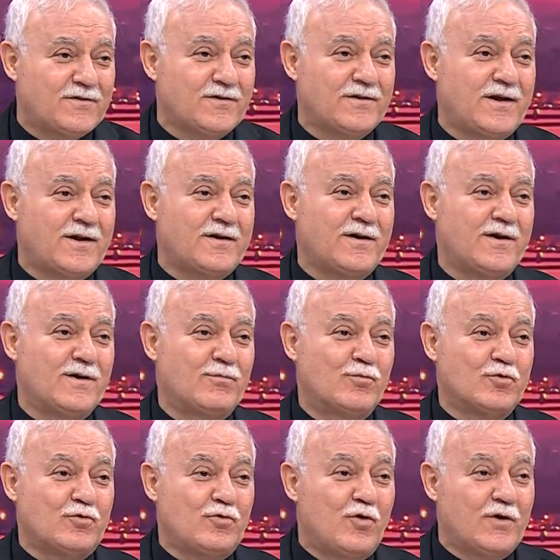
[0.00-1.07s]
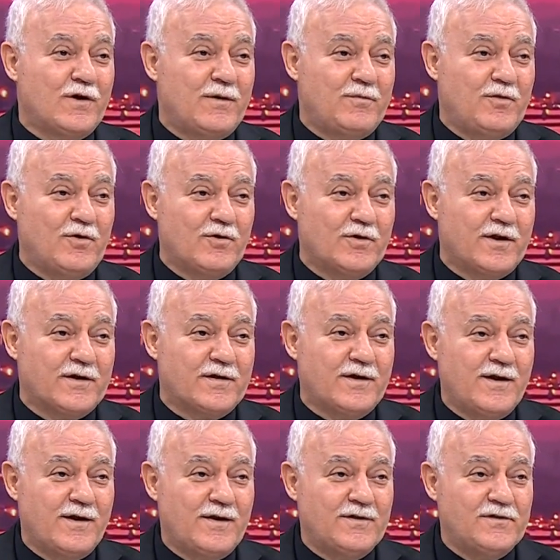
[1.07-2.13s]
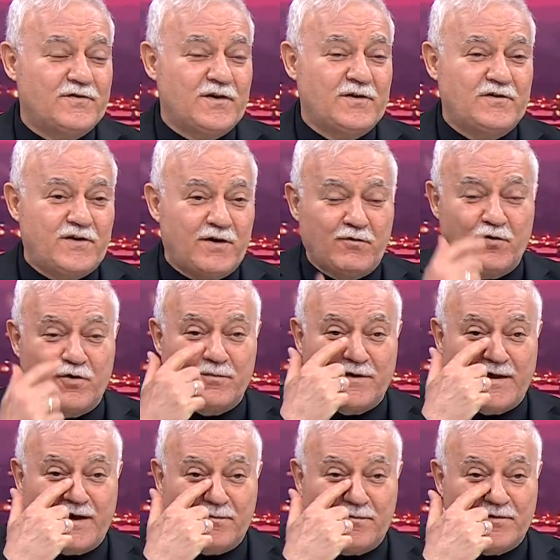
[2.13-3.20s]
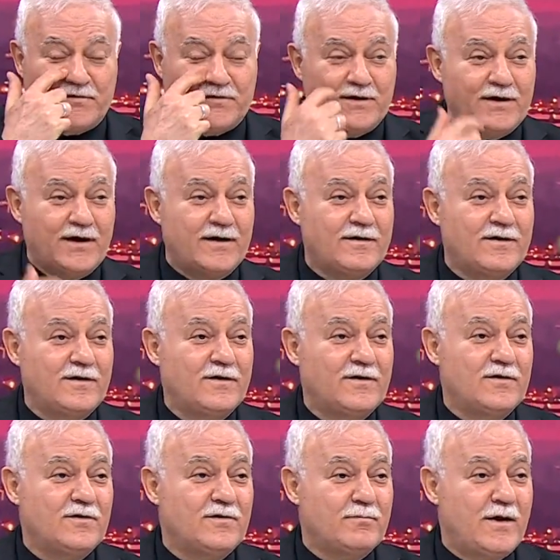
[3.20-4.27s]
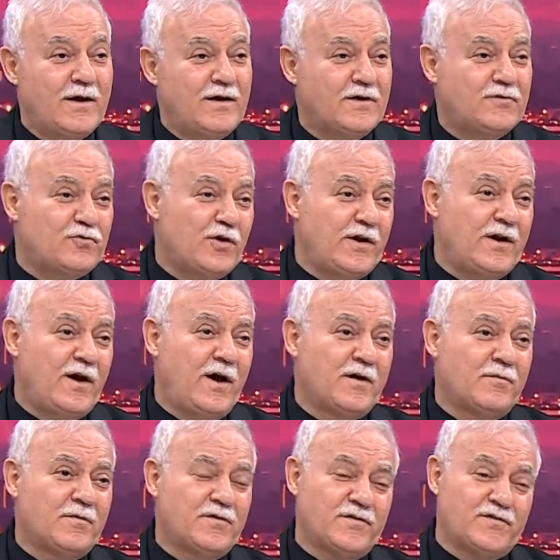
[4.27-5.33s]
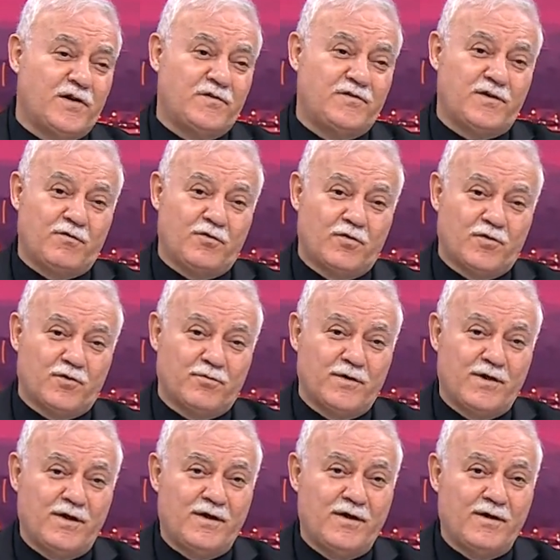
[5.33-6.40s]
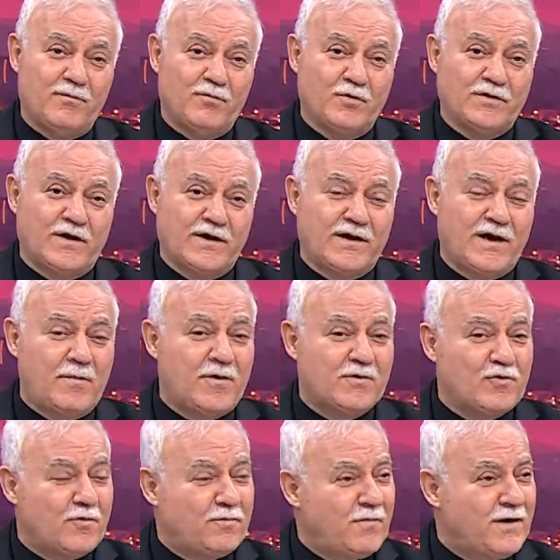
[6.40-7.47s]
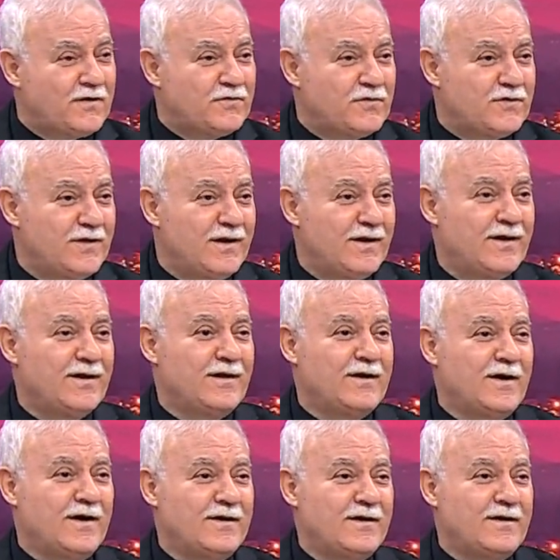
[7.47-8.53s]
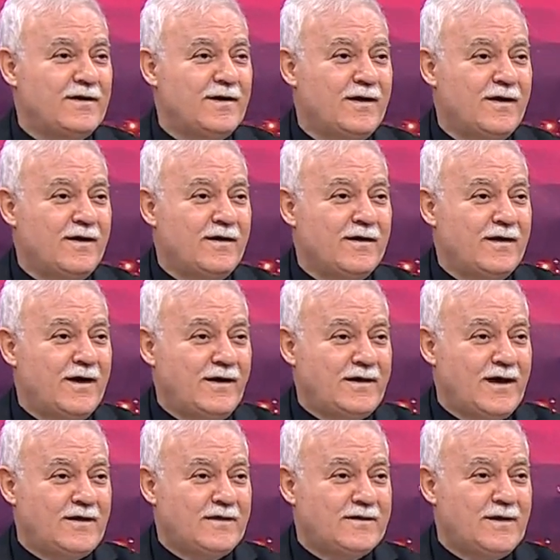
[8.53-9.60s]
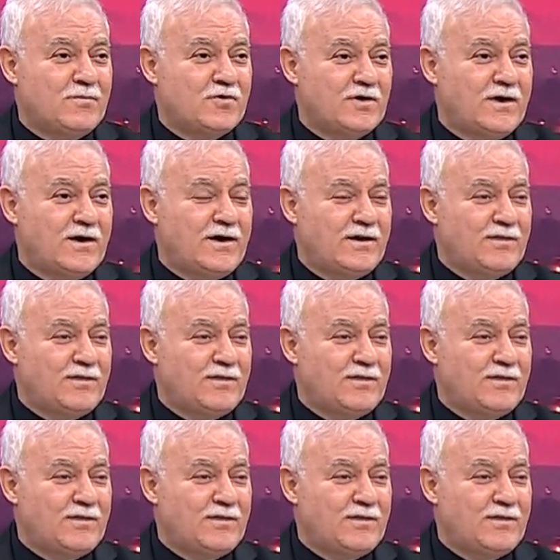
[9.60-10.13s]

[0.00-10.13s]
kadınlar mutlu olabiliyorlar. Seni seviyorum kelimesiyle. Beyler söyleyin hanımınıza seni seviyorum. Bundan kıyamet kopmaz. Yani erkeklikten bir şey de